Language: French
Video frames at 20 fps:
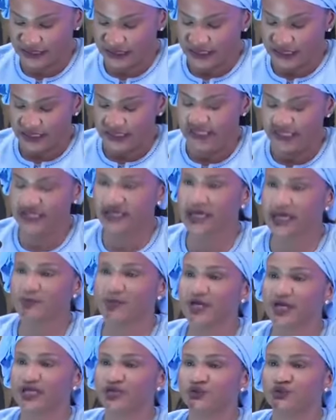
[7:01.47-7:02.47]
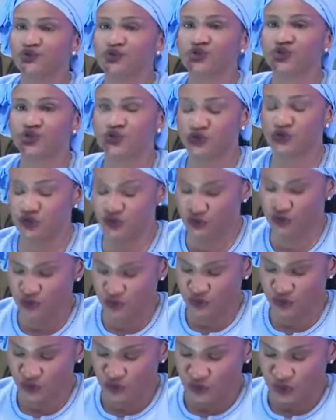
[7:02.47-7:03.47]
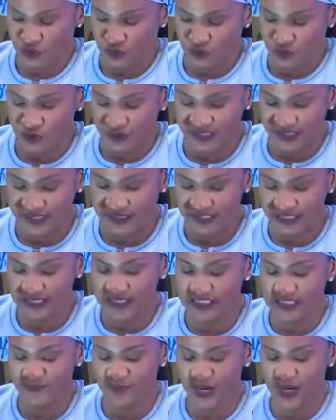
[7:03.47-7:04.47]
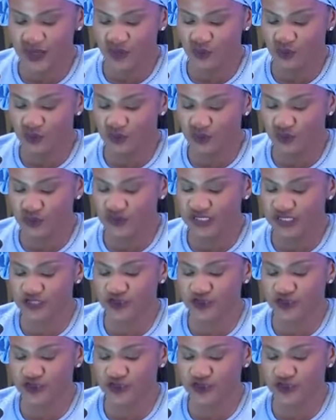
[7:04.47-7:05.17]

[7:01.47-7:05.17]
dit qu'après une chute, ne t'intéresse pas au lieu de ta